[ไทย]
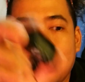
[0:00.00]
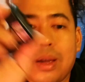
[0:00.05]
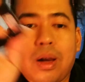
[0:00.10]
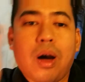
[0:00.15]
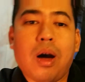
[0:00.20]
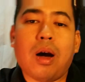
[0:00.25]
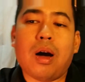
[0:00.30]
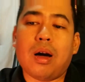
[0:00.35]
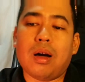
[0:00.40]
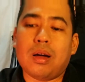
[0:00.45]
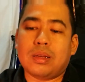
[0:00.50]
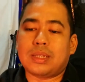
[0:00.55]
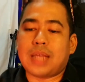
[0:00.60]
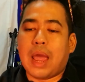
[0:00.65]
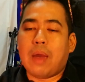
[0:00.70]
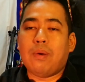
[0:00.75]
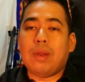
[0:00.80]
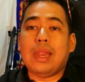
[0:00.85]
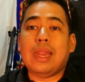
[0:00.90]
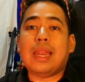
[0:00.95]
ก็สาย
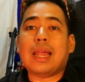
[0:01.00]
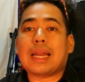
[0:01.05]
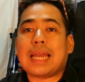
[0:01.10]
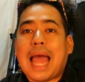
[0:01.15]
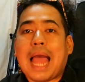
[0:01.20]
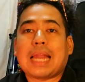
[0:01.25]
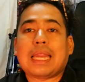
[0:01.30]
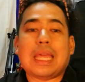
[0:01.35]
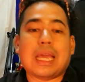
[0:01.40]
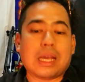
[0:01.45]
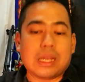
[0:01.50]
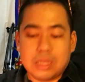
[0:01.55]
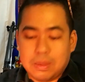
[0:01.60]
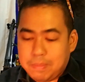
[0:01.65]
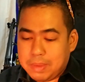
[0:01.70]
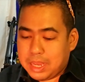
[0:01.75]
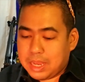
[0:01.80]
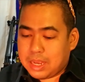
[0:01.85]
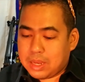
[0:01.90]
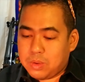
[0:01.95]
ไวโอลินหลัก ๆ เนี่ยก็จะ
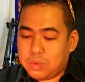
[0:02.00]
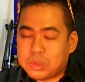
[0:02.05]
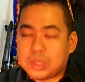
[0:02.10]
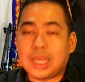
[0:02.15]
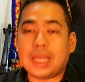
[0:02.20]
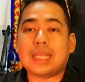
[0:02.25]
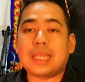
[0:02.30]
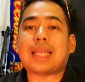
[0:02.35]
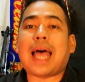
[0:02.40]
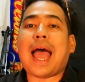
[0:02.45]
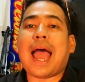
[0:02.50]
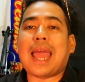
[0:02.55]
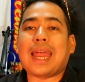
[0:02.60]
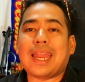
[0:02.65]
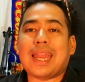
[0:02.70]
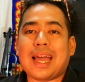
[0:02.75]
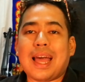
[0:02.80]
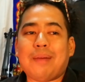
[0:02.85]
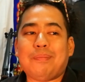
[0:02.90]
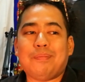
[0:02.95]
มีกันอยู่ 4 สาย
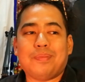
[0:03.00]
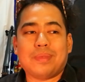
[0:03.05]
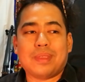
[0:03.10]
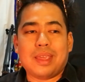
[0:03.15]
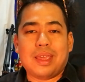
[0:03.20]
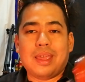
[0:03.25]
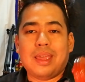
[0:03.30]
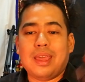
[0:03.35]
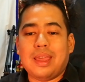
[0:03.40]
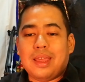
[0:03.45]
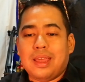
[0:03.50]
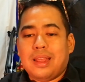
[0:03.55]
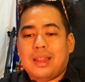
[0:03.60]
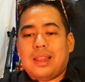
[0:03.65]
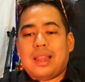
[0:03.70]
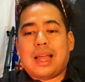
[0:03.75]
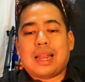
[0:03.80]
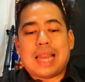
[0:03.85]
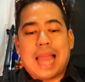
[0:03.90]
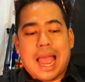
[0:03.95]
นะครับ
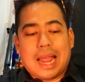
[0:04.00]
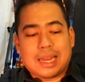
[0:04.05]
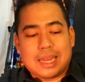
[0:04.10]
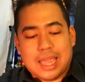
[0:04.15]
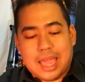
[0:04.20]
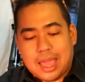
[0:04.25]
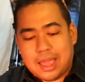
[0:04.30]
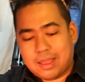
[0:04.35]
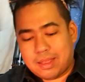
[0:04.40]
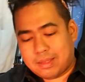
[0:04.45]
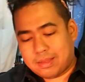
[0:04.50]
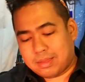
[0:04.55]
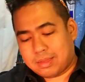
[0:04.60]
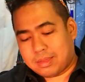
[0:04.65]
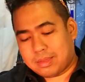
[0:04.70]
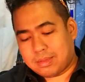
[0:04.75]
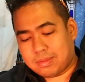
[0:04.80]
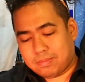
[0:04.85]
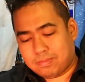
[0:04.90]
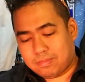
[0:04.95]
หลักๆเนี่ย
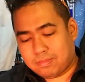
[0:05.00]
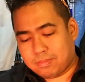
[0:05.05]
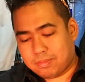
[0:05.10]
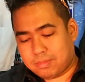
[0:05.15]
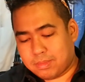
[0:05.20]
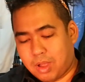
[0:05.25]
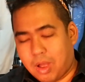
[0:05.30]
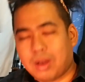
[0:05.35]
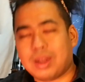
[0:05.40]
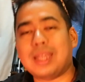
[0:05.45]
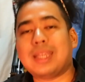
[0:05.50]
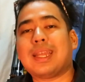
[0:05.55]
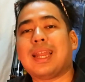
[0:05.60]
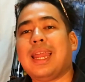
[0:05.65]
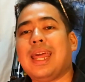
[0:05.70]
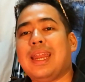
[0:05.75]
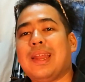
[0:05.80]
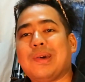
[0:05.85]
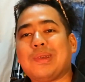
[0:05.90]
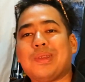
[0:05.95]
ก่อนที่จะ
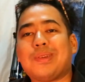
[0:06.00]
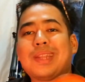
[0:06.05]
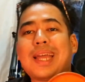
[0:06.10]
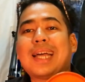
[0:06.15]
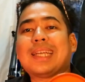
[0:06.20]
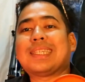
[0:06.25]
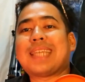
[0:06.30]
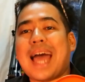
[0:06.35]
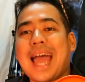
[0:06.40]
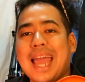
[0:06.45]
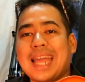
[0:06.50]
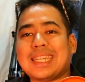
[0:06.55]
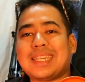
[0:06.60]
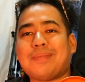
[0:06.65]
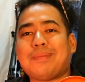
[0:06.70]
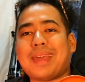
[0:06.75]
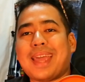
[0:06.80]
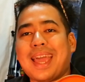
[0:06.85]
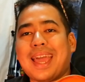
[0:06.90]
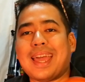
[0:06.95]
เล่นเราก็ต้องตั้งสายใช่
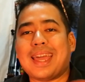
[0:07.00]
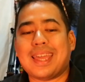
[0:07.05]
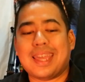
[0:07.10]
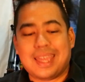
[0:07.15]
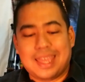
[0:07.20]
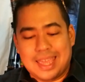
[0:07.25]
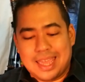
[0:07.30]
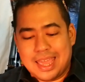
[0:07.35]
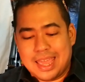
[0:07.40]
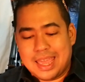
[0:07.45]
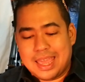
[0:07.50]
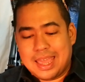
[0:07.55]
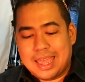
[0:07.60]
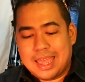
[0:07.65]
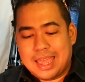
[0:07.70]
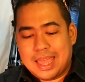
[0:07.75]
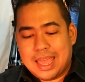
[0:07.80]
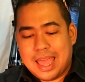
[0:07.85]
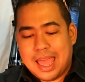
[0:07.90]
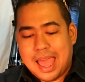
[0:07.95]
ไหมฮะ
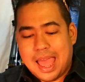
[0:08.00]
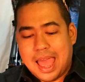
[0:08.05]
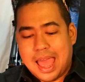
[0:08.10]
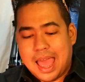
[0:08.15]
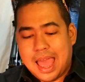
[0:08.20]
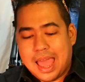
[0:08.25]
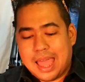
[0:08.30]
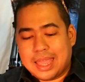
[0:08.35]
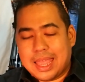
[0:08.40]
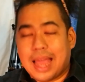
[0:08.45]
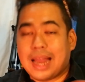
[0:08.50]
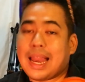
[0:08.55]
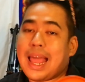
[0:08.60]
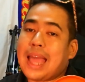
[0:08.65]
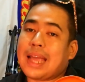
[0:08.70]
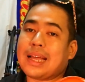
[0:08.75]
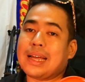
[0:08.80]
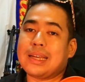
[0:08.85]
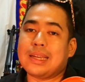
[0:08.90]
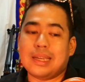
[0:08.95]
อ่า อย่างแรก
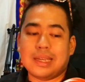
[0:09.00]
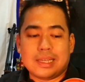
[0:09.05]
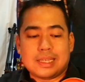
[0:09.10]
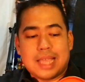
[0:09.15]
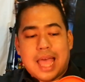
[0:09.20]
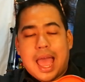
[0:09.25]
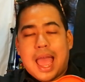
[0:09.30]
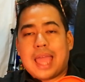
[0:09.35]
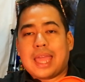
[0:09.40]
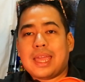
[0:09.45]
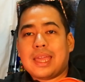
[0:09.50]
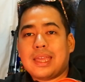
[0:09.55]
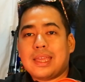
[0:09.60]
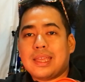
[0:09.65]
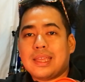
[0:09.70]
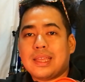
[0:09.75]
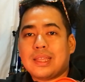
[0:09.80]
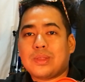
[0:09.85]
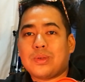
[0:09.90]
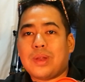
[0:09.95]
ก็คือสาย
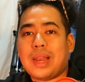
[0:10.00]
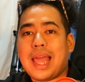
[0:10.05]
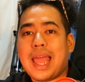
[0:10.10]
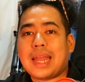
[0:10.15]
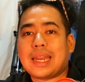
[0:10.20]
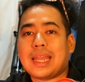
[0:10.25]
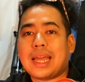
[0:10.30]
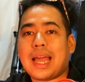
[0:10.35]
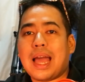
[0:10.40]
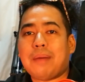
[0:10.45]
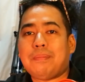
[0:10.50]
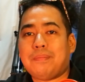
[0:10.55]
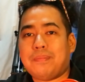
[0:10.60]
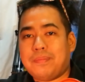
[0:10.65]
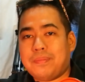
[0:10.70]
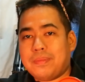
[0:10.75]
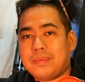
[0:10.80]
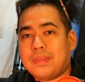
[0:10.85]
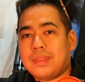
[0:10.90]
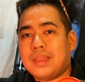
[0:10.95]
ตัวแรกนะครับ
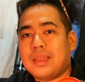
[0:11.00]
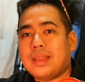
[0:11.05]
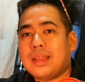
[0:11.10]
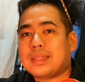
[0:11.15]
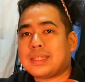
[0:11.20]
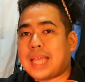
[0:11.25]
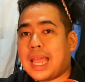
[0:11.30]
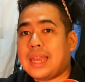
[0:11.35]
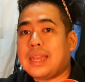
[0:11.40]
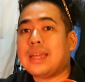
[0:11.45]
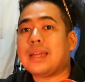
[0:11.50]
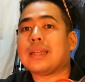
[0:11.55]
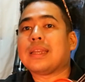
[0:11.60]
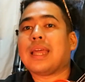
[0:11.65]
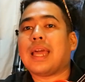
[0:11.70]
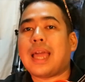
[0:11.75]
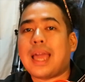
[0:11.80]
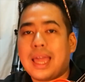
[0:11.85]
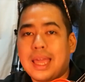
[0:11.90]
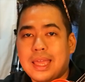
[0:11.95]
สายหนึ่ง
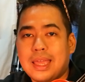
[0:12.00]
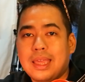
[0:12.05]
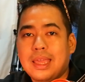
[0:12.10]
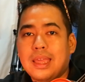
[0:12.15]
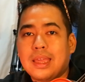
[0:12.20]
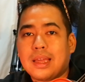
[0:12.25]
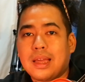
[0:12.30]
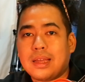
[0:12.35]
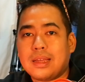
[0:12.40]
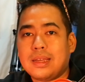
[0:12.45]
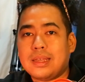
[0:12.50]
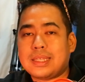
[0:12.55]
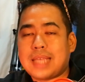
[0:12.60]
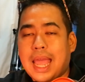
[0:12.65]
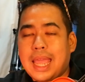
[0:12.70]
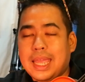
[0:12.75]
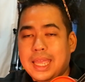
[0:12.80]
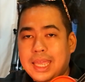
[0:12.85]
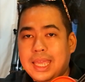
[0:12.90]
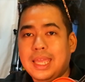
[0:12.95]
นะฮะ ก็คือสา
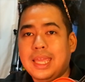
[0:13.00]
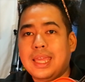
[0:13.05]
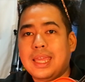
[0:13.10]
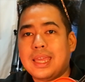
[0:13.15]
ย E